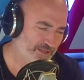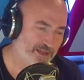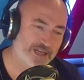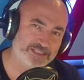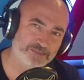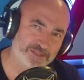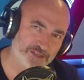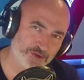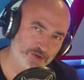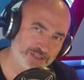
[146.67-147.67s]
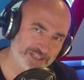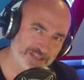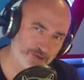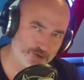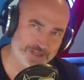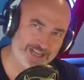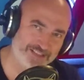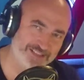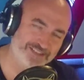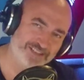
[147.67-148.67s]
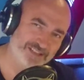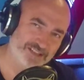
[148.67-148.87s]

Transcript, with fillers: Taksim Trio Kral'a hoş geldin.